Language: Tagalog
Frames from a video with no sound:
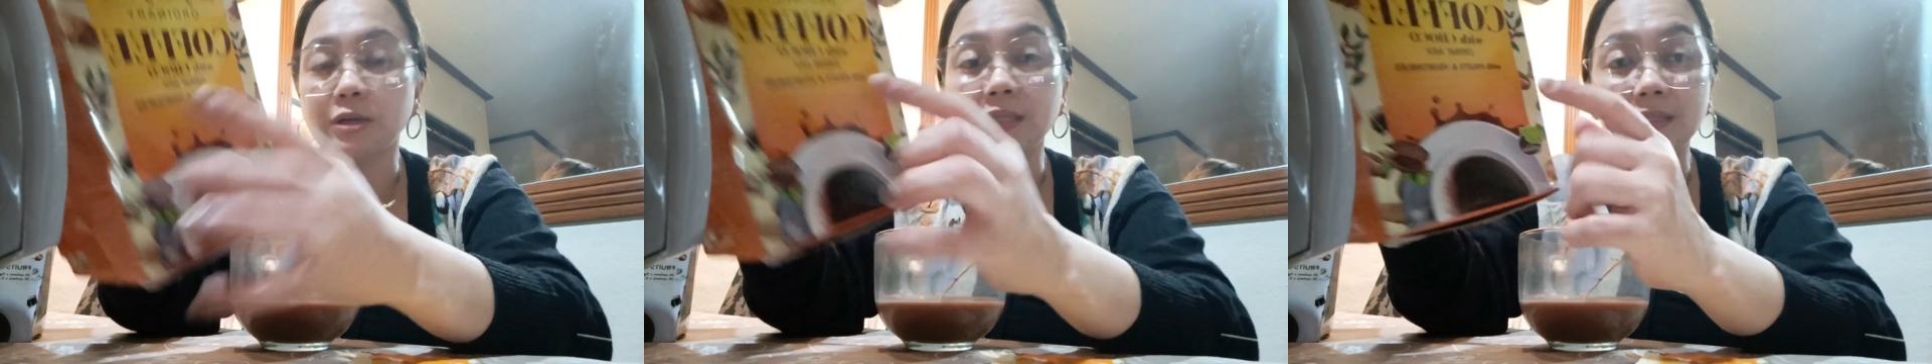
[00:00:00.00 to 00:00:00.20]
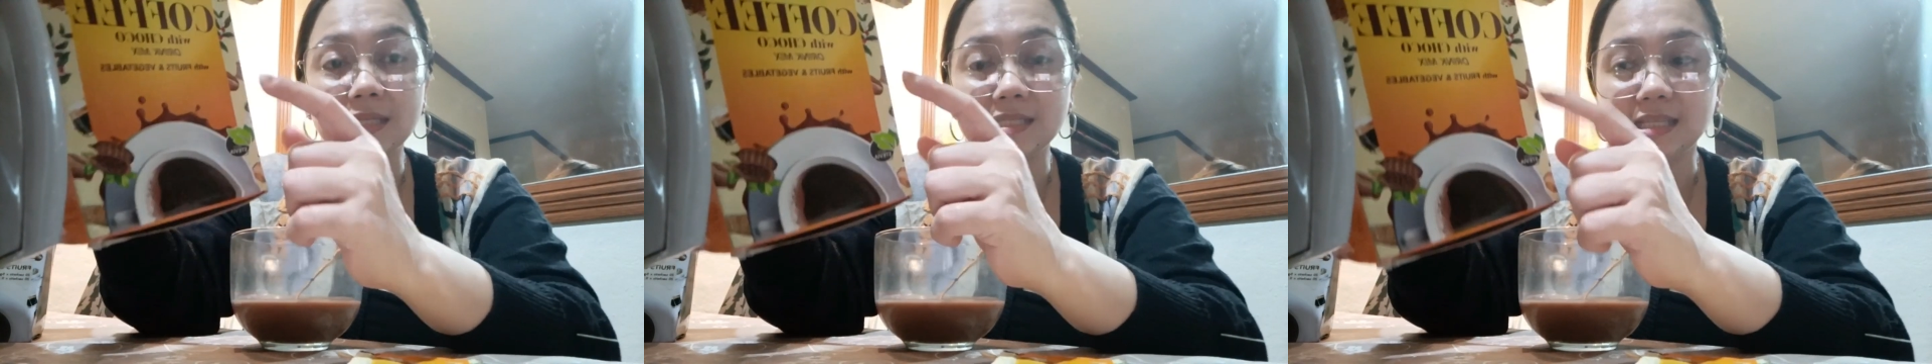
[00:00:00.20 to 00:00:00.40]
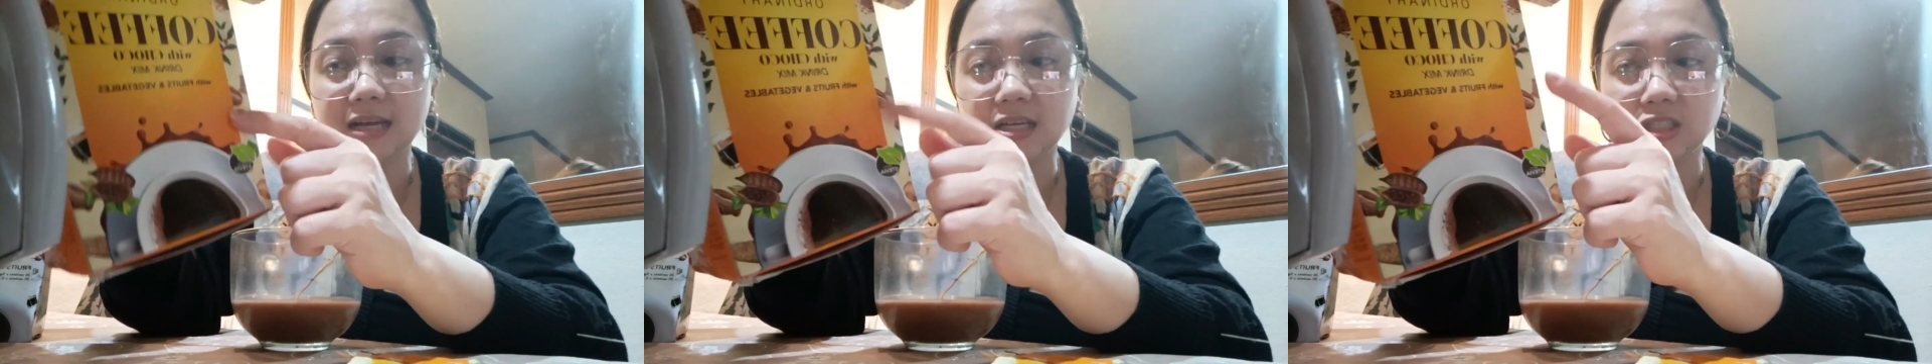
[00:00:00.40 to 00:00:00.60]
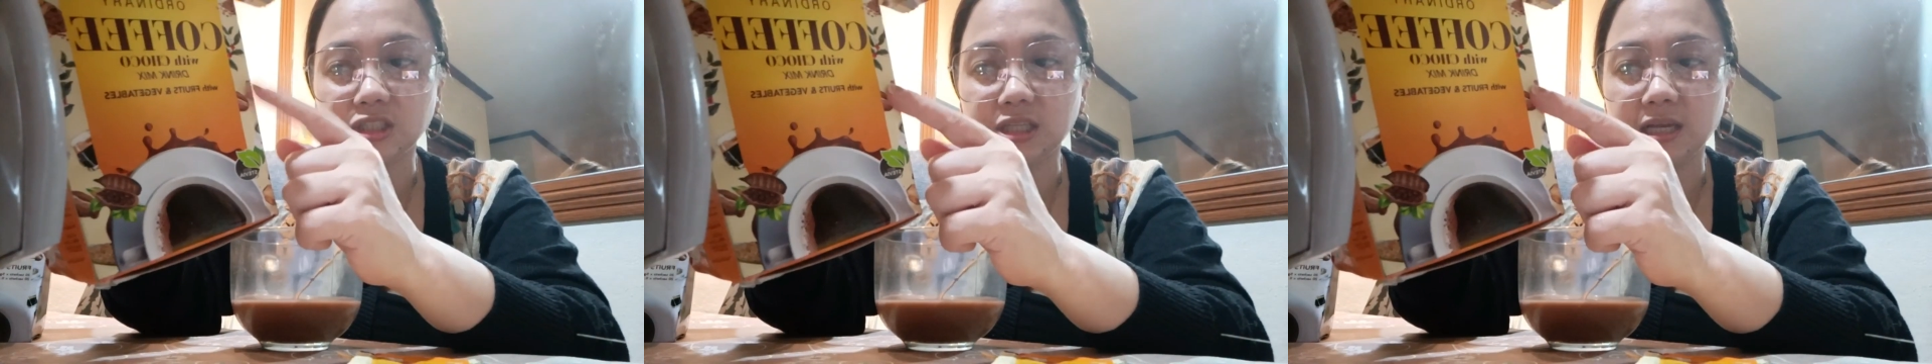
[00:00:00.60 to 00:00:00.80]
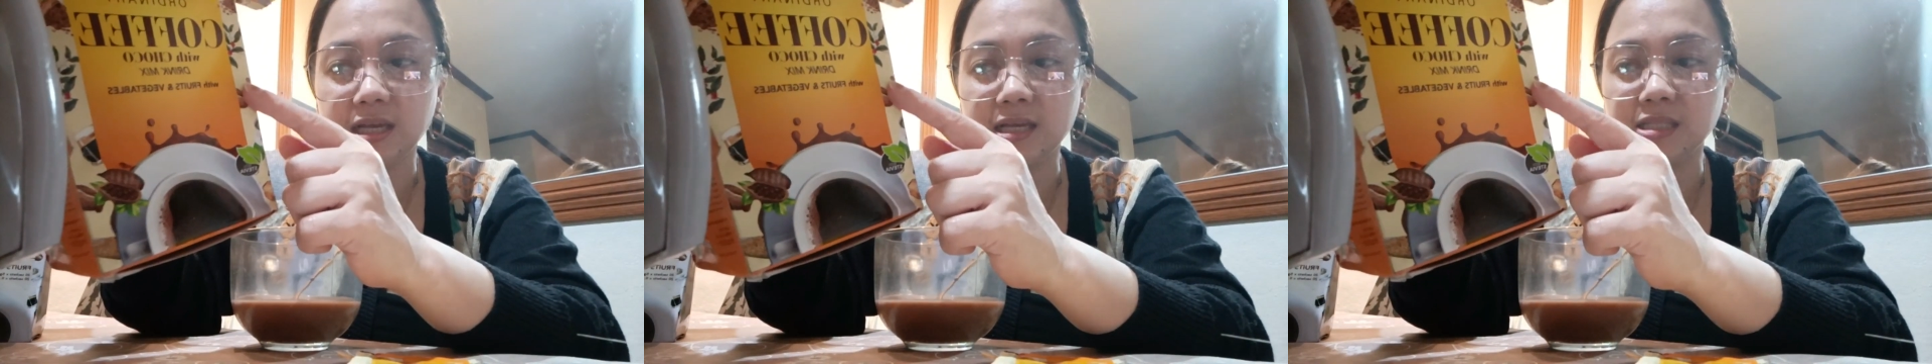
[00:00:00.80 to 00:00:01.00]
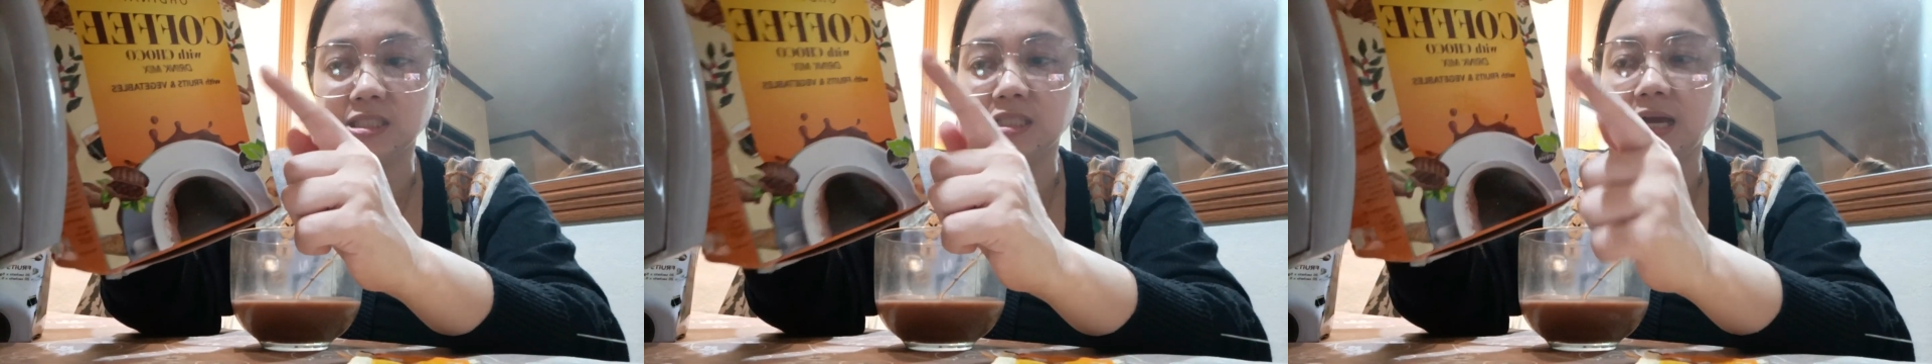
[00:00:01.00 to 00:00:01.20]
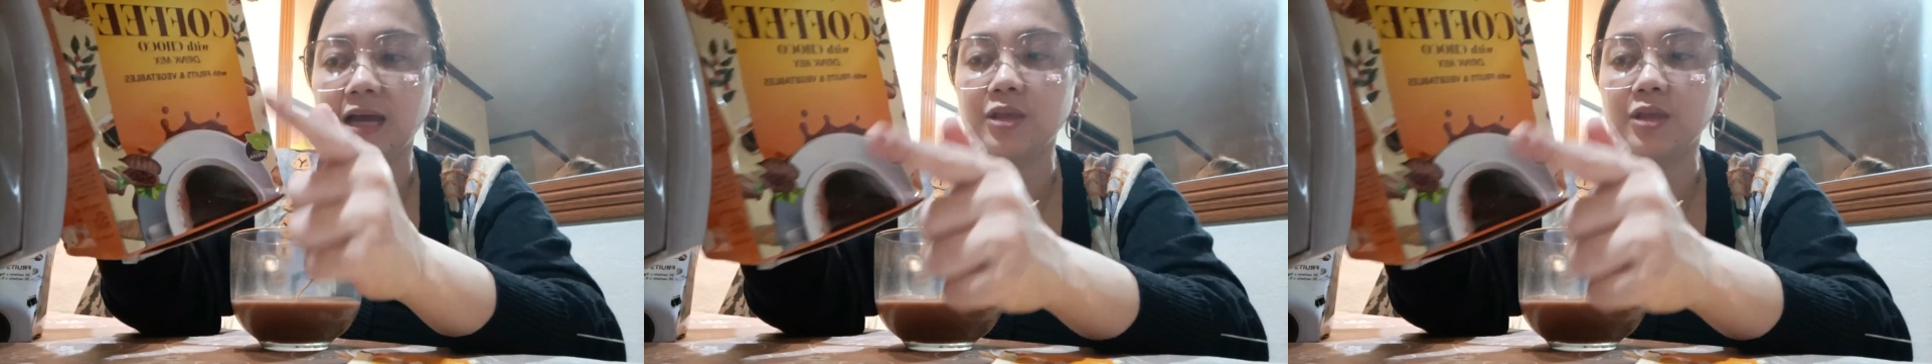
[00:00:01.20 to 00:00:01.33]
20 sachets.